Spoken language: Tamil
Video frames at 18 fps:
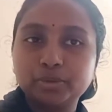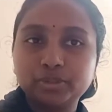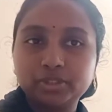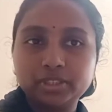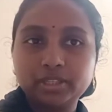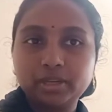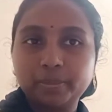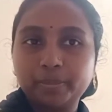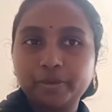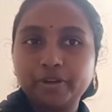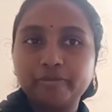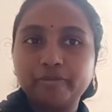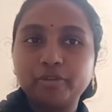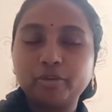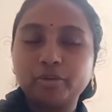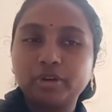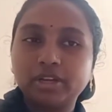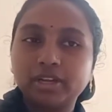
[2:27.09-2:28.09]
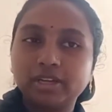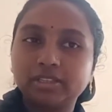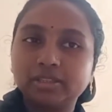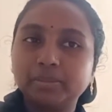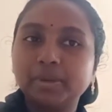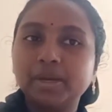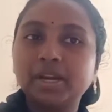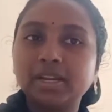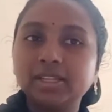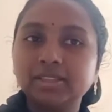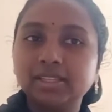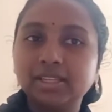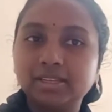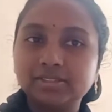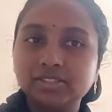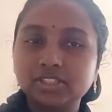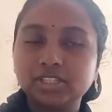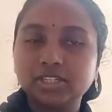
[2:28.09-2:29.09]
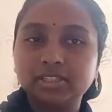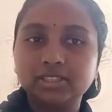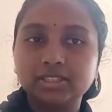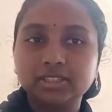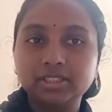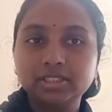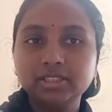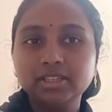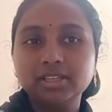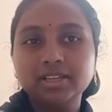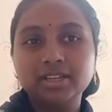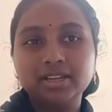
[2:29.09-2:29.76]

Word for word: கொடுத்ததுக்கப்புறம் எவ்வளோ இருக்குது அந்த மாதிரிலாம் தெரிஞ்சுக்கிறதுக்கு